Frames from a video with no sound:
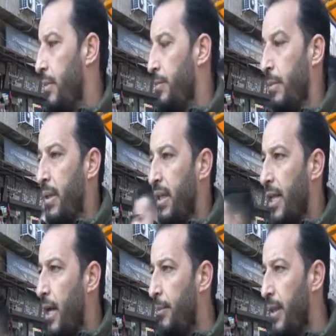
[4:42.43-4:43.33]

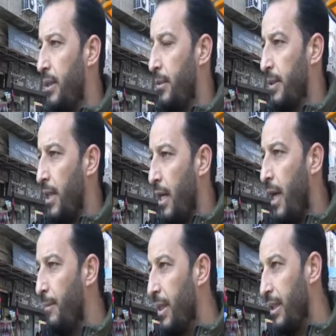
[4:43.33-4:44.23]
بنطاق بيتي بنطاق
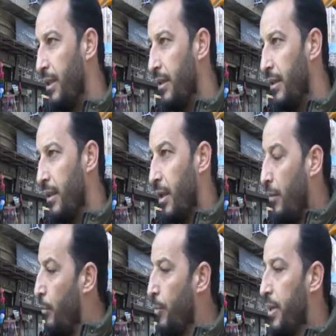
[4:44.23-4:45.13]
عملي
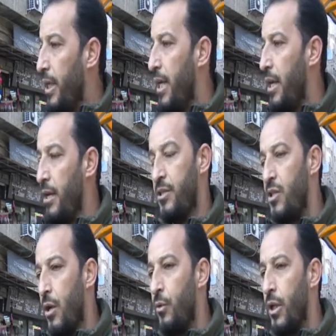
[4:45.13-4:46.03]
ممكن أنا
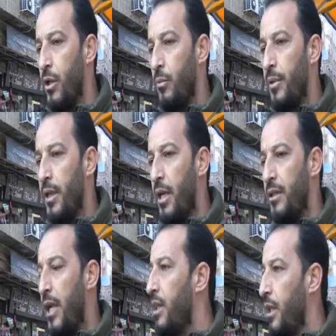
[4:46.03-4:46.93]
يستهويني ممكن
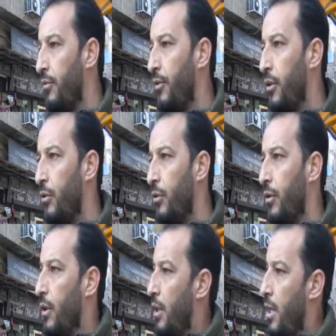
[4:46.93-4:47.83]
أتأثر فيه
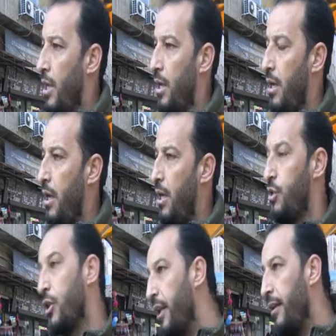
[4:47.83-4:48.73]
آه،
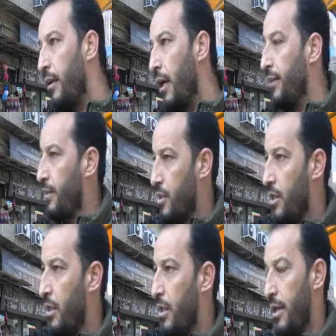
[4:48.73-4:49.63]
أشتريه
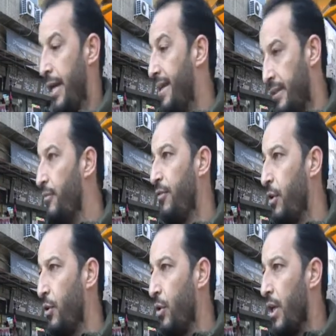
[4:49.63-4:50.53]
أتصل آه، أهتم
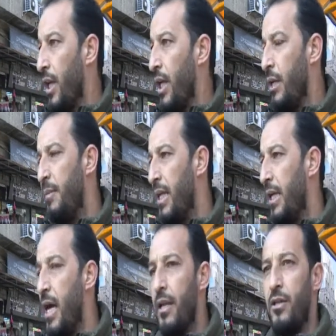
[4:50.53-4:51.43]
فيه إنما إذا
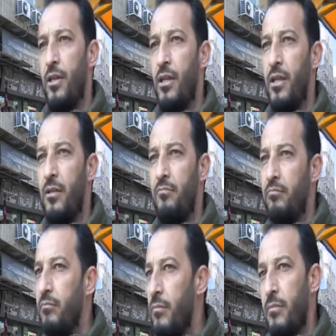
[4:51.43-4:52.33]
كان آه،
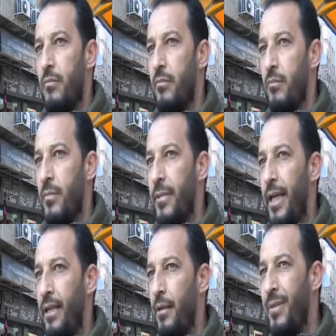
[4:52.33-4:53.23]

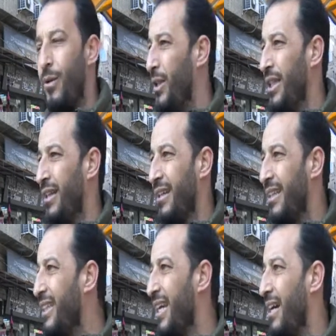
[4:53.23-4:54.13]
يعني من نوعية
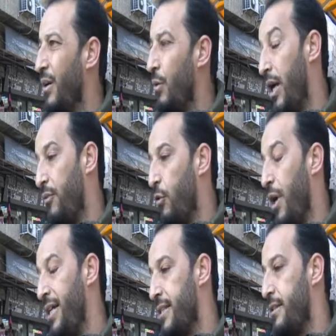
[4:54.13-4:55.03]
رديئة وأعرفه
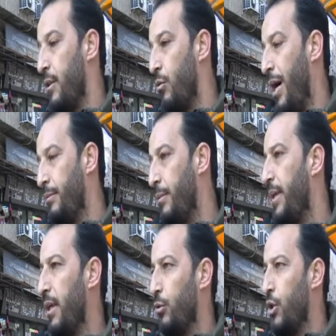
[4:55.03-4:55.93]
أحس لو 1%
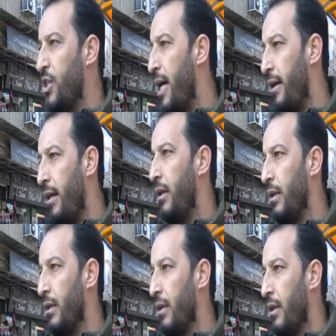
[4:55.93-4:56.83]
إنه تجاري
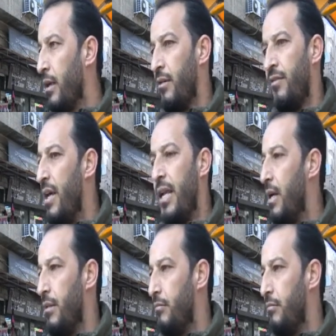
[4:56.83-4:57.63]
فلا